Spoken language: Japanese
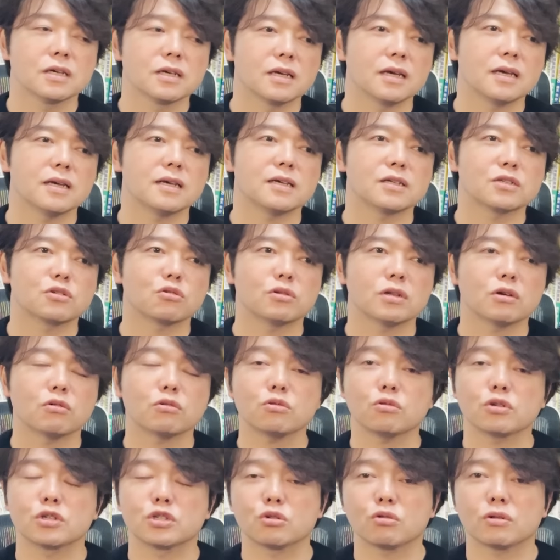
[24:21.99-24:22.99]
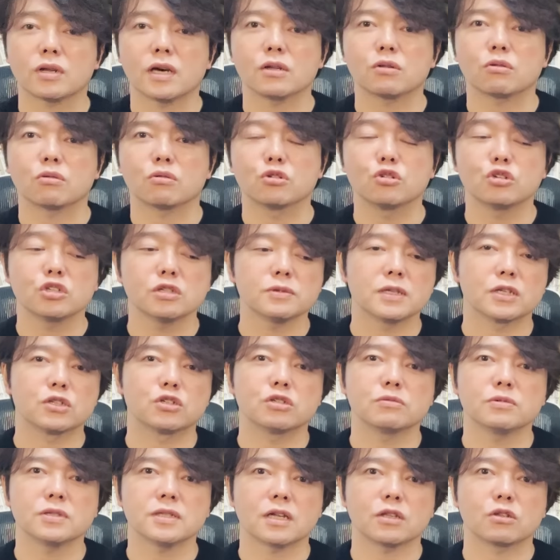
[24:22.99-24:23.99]
えー、そんなこと必要ないと、YouTube で
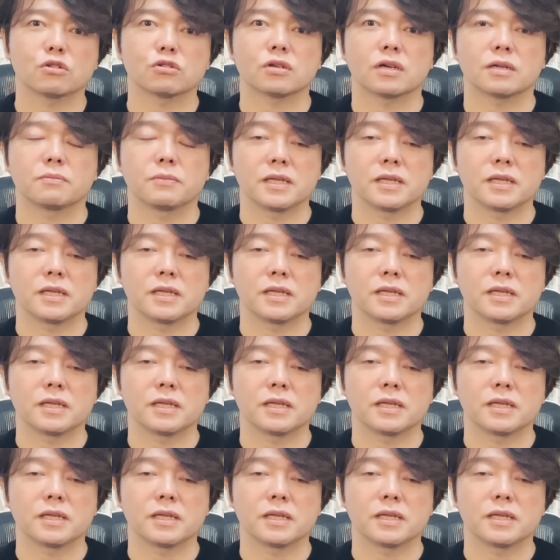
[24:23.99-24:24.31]
十分だっていう人は